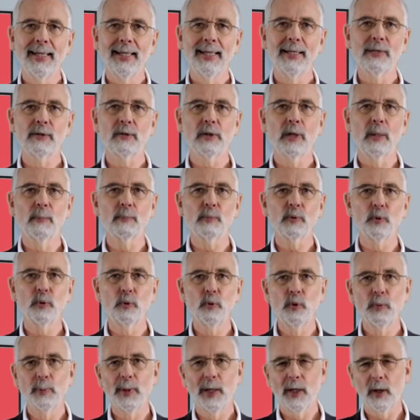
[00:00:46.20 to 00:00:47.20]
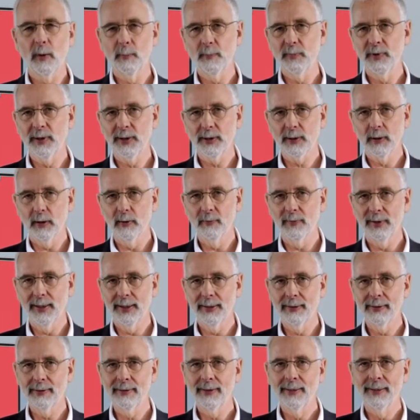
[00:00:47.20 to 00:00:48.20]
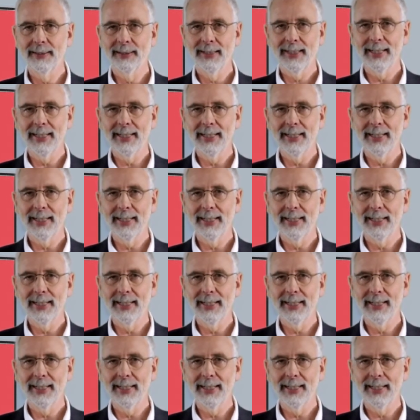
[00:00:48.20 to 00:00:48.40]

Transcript: Es kommt überhaupt nicht darauf an,